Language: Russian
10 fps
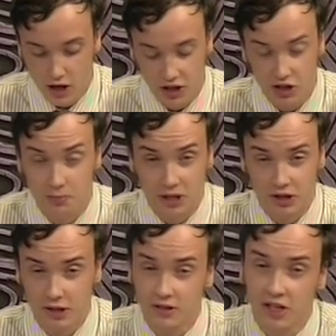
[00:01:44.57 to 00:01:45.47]
И не
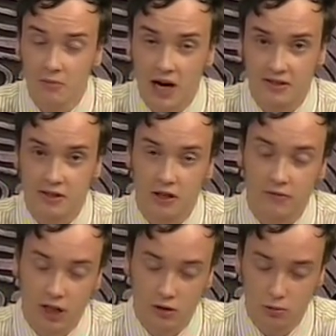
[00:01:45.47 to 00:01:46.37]
смотри с гримасой
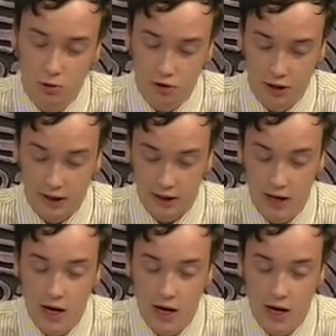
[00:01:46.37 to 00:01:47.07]
равнодушной,